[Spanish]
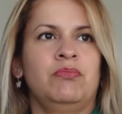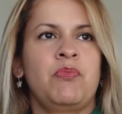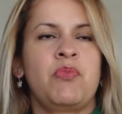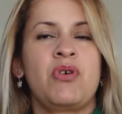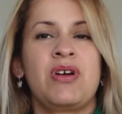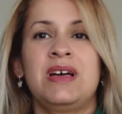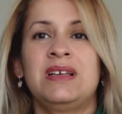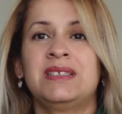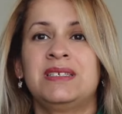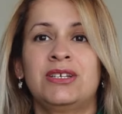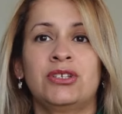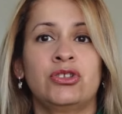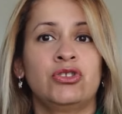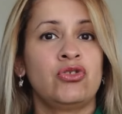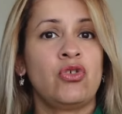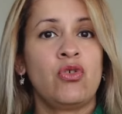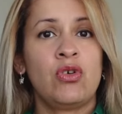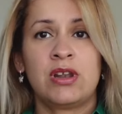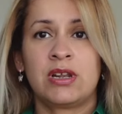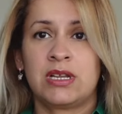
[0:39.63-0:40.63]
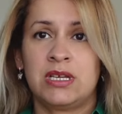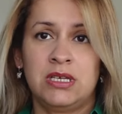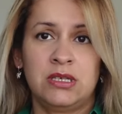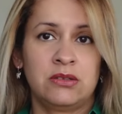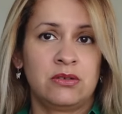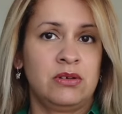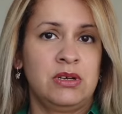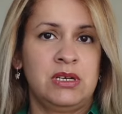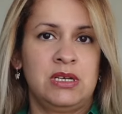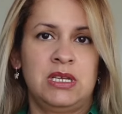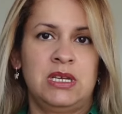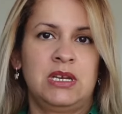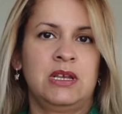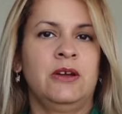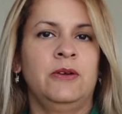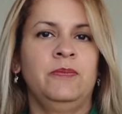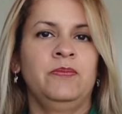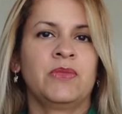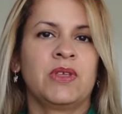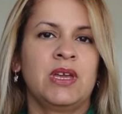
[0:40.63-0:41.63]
puedes hacer todo el registro en línea.